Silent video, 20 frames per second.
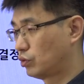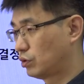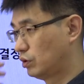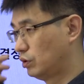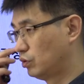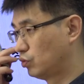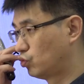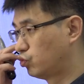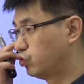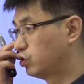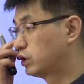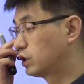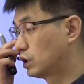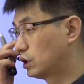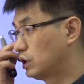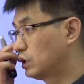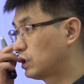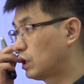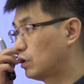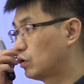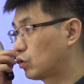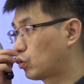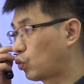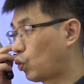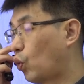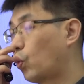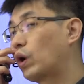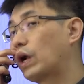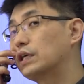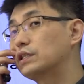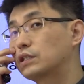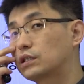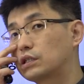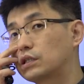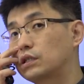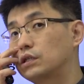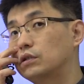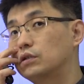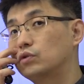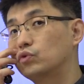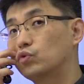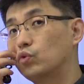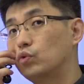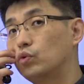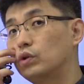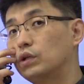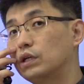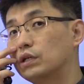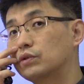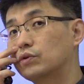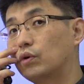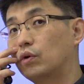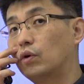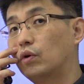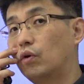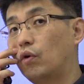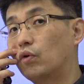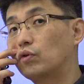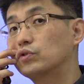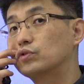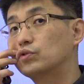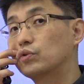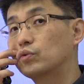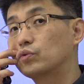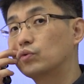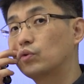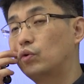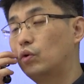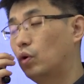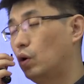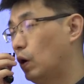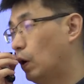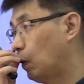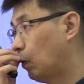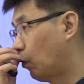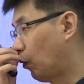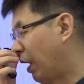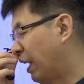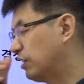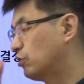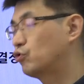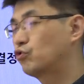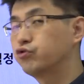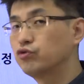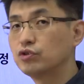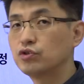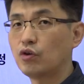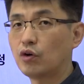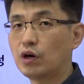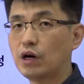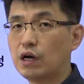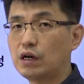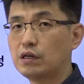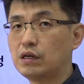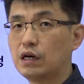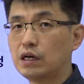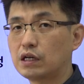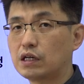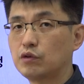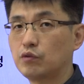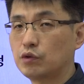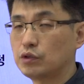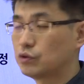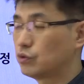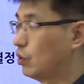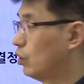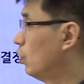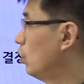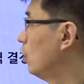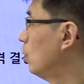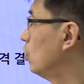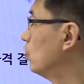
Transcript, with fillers: 그 주식 시장을 교란시키는 요인에서 어느 정도 완충 역할을 하기 위해서